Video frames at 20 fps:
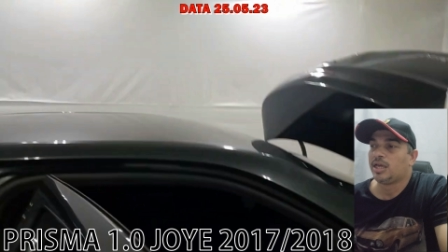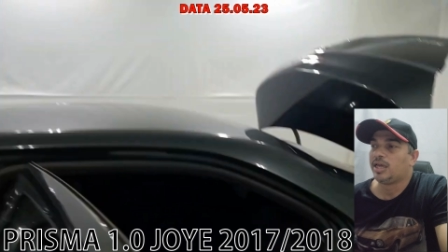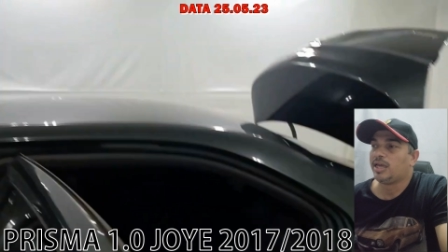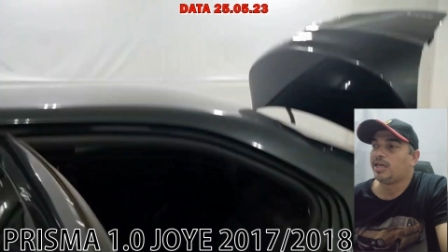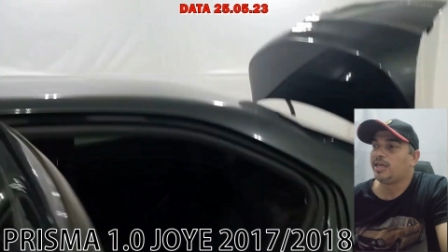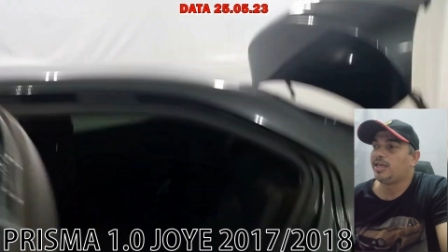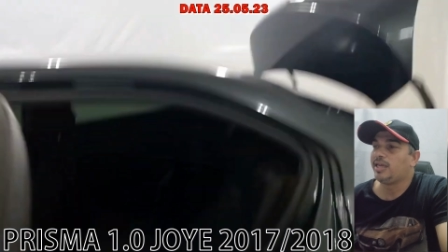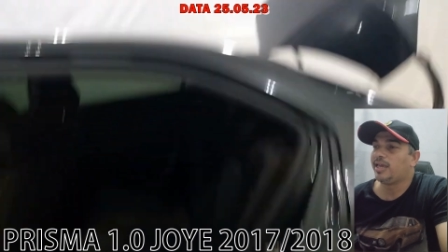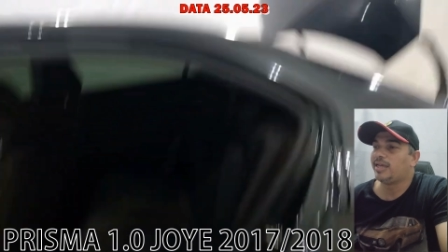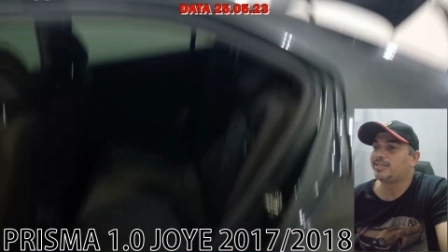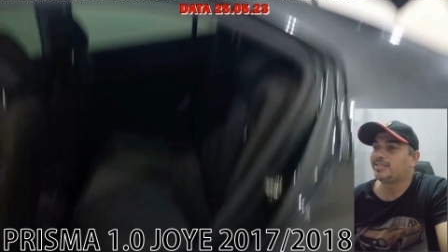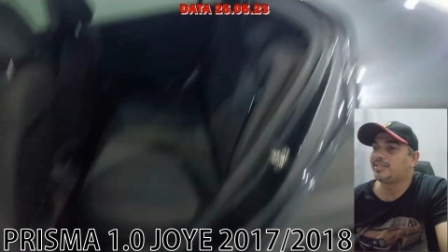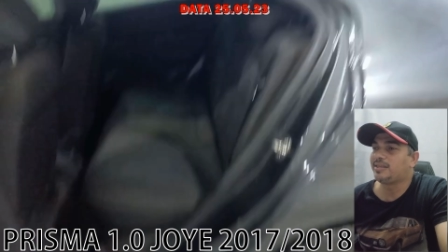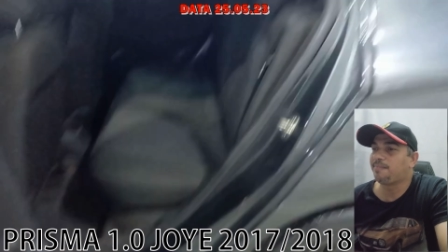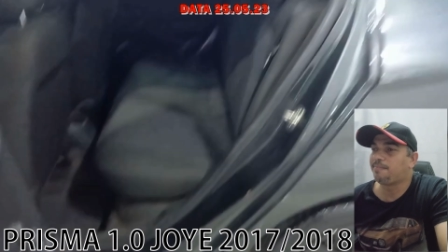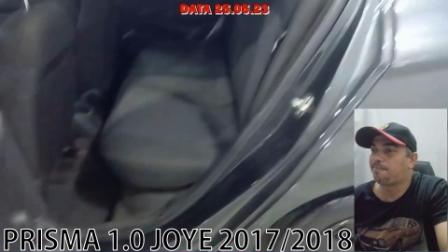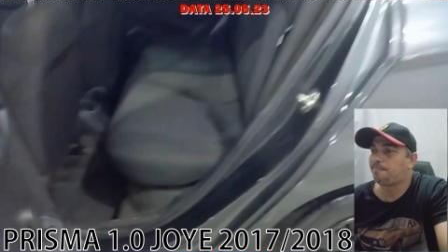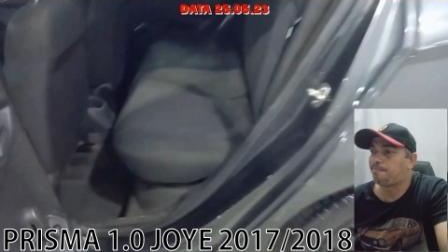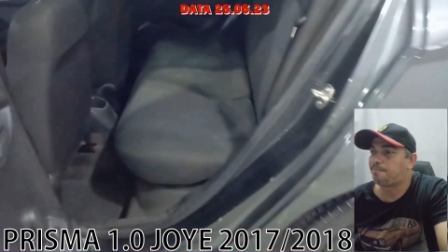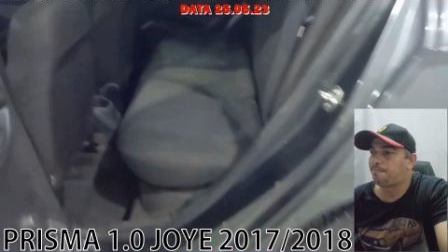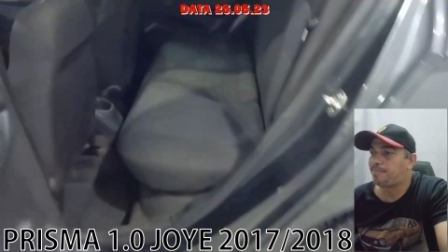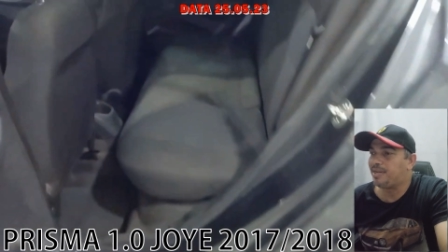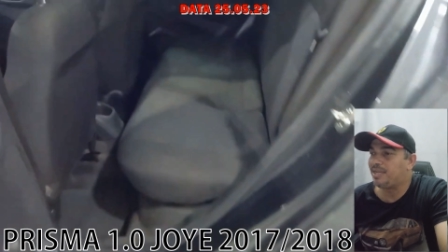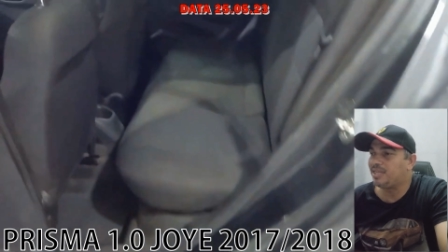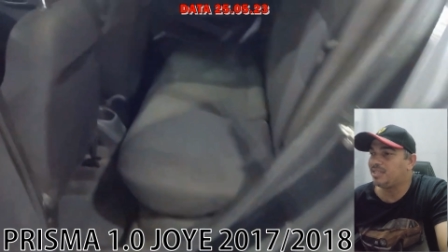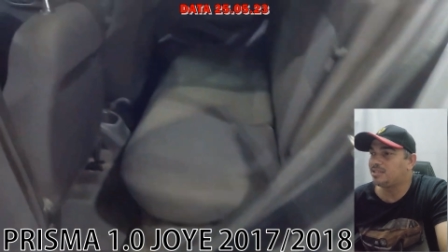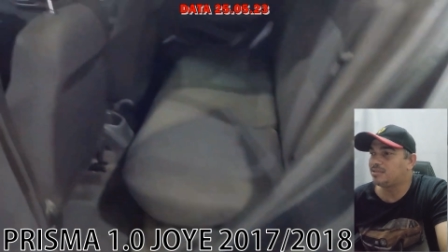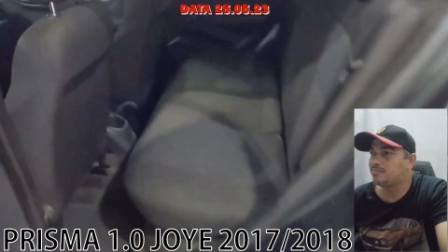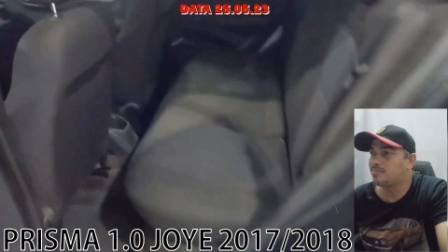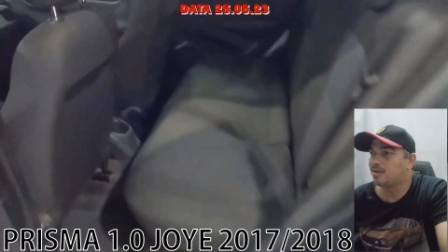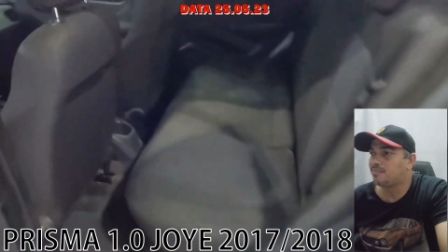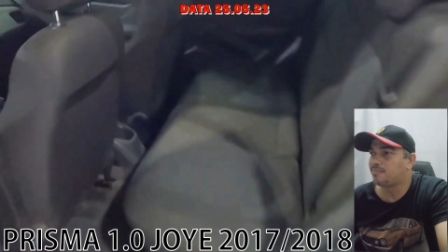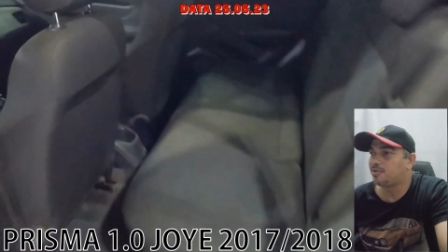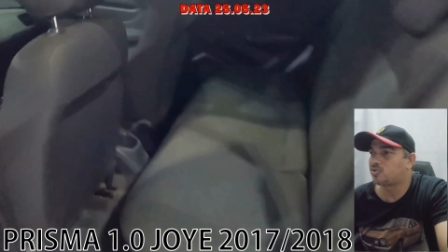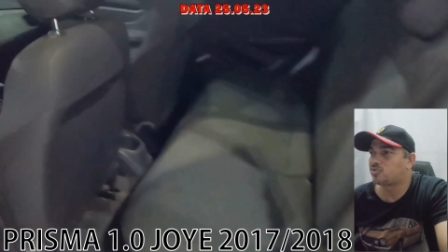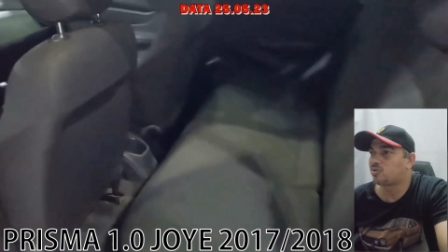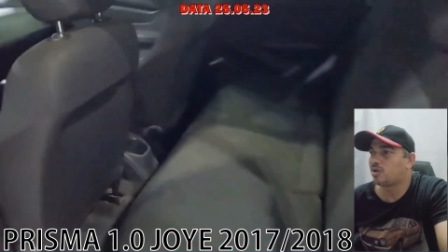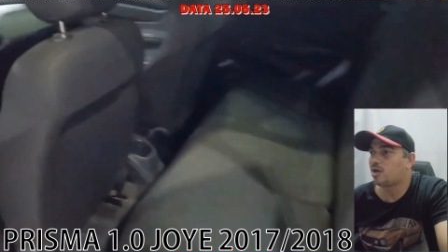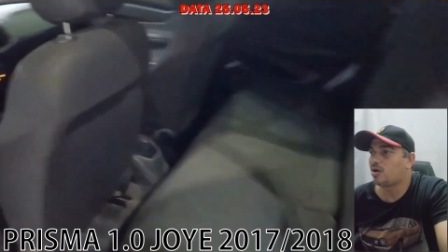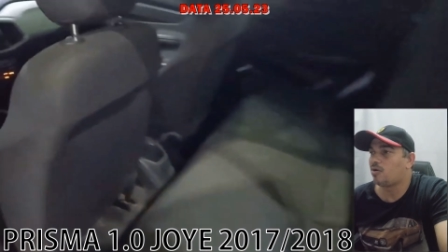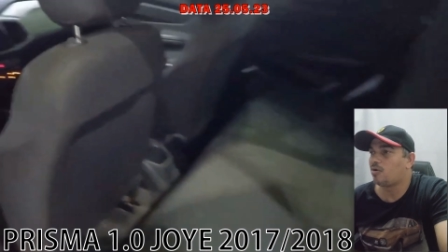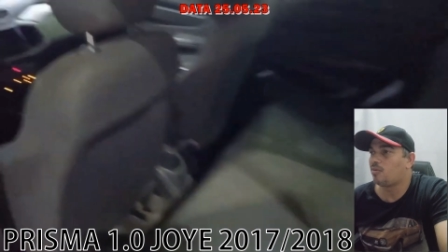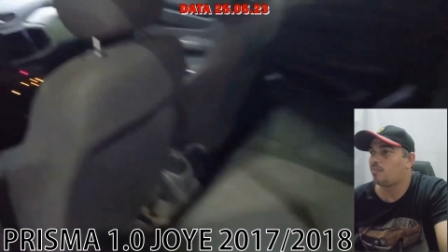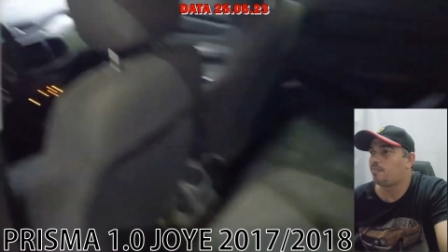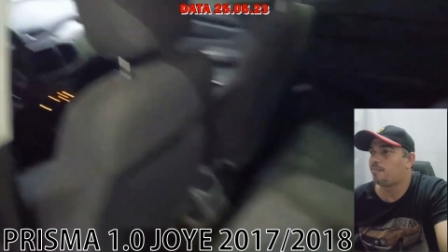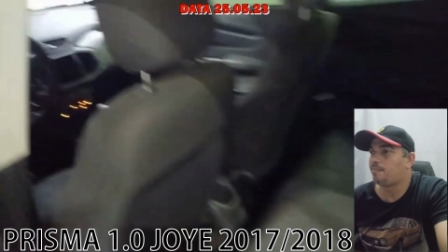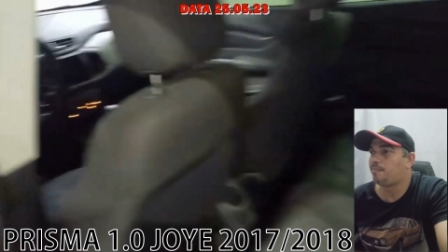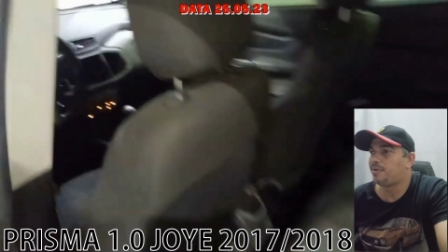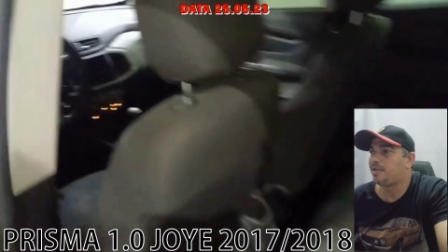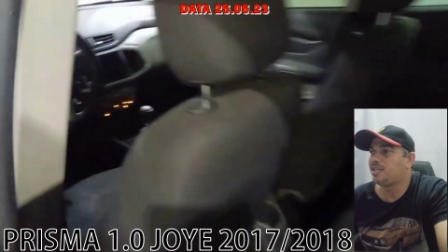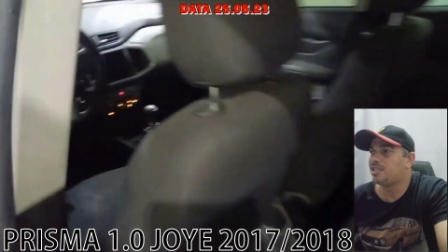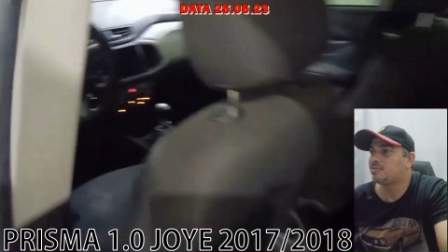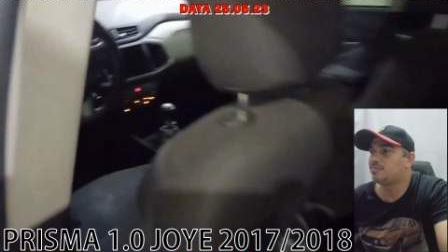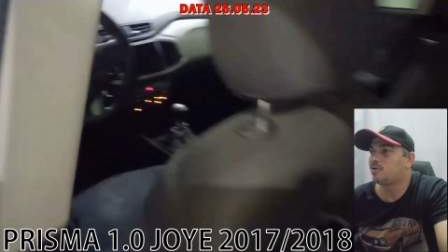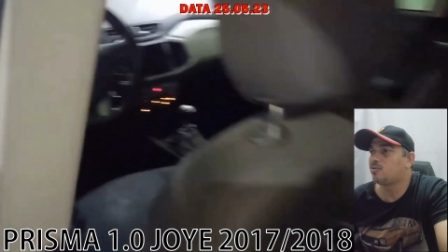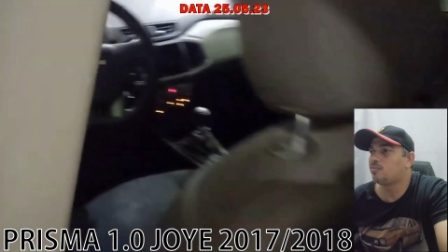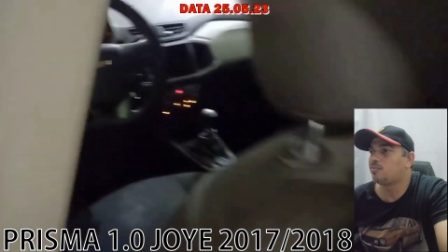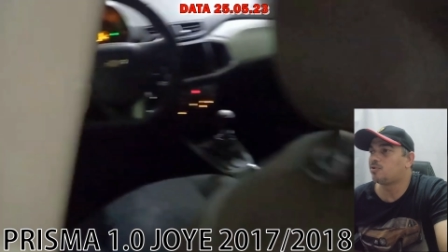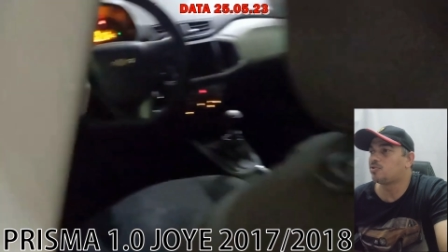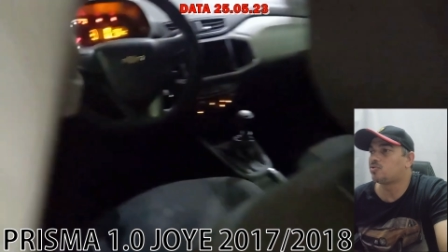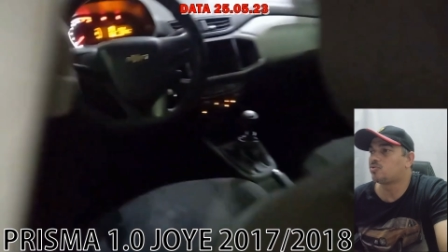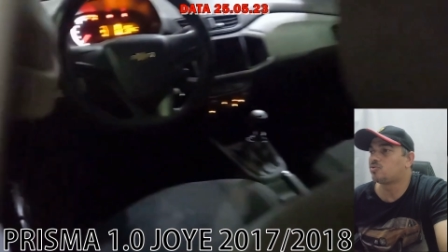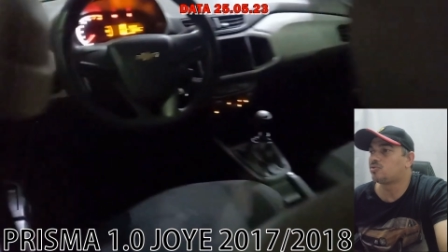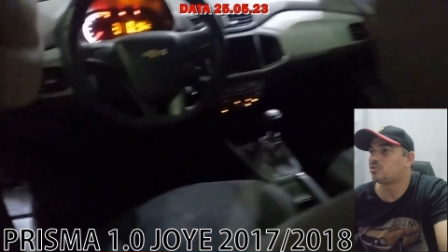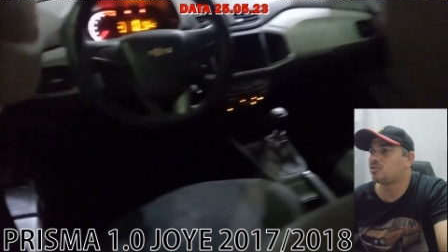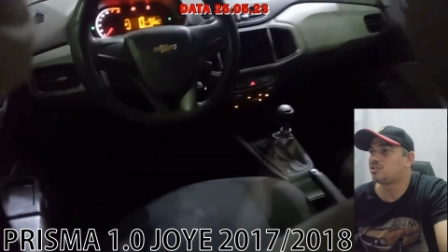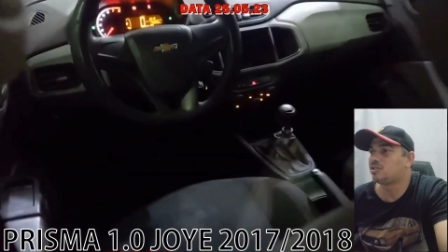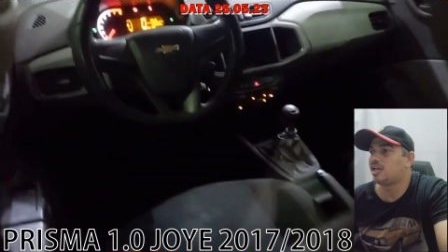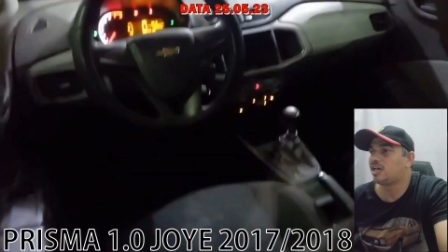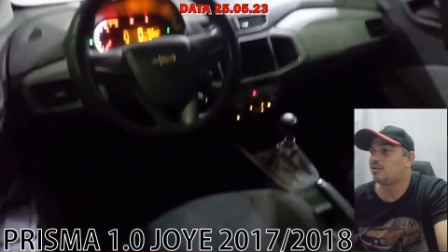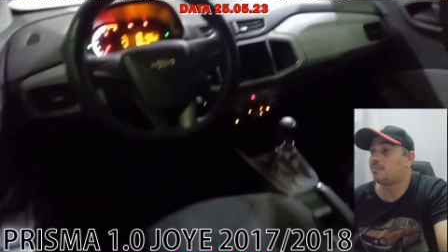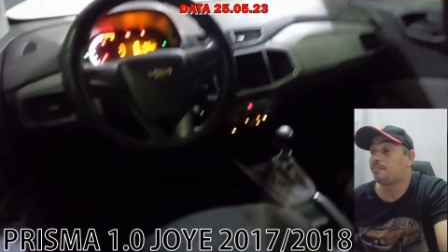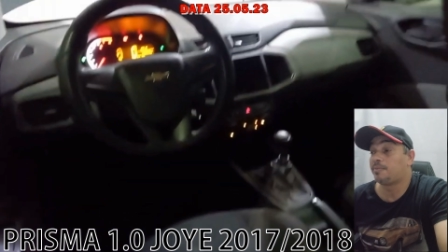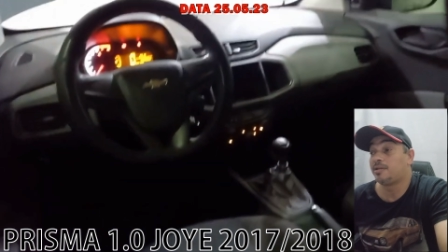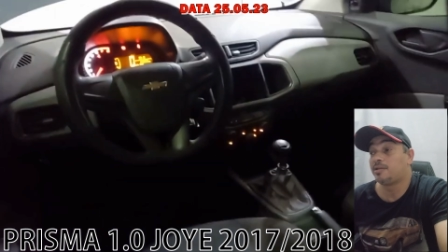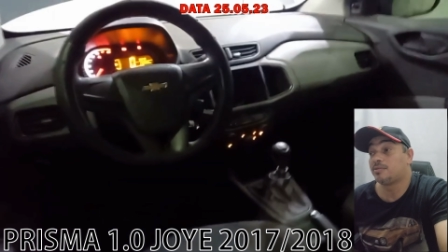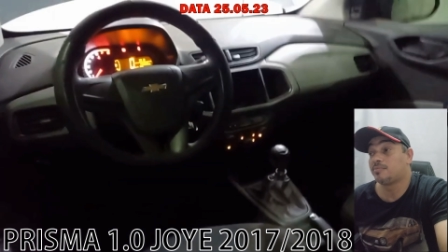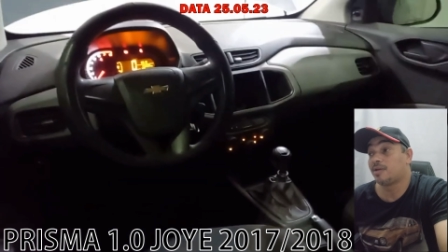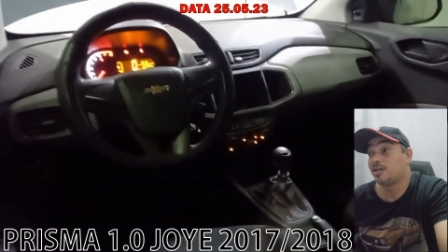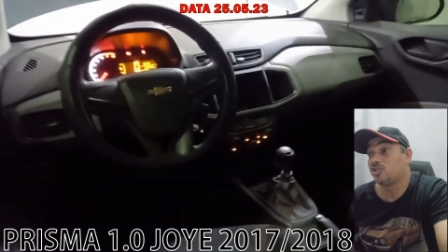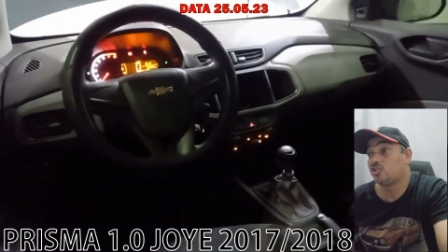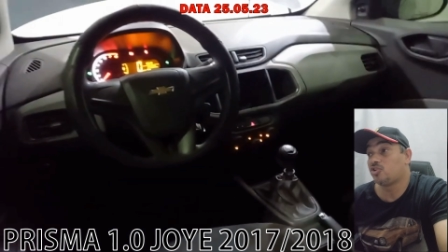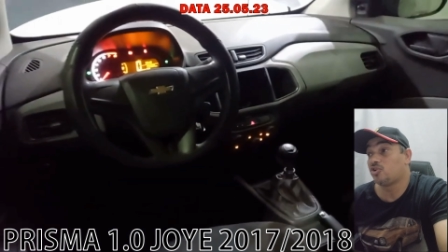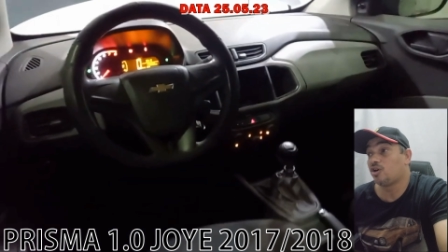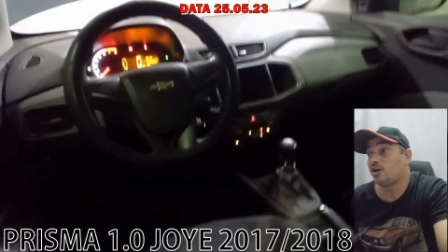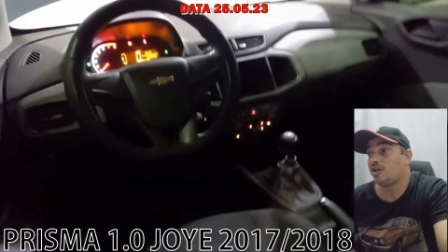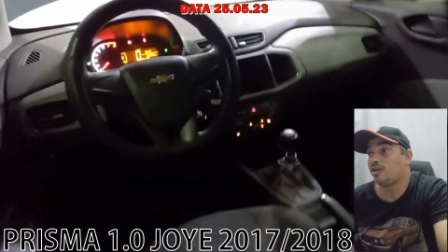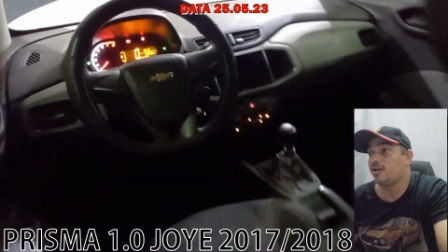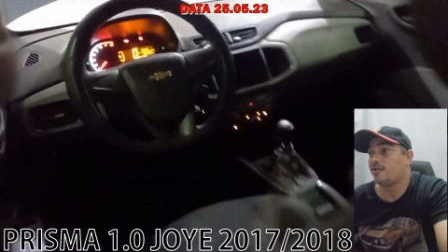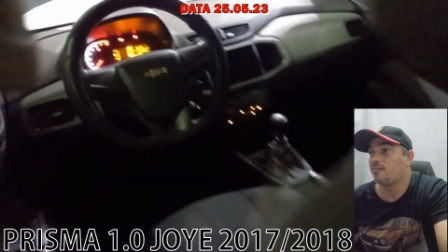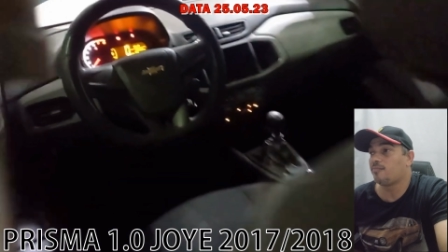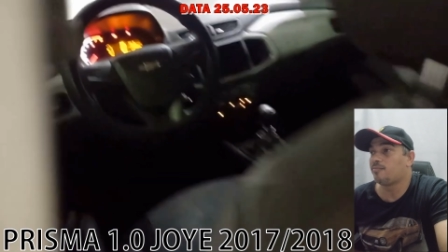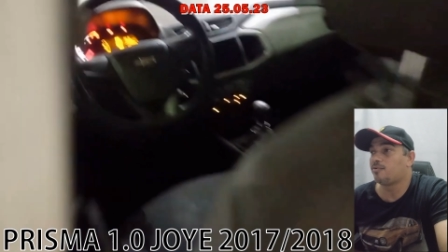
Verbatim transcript: E esse Prisma, pessoal, Prisma 1.0, Prisma Joy, né,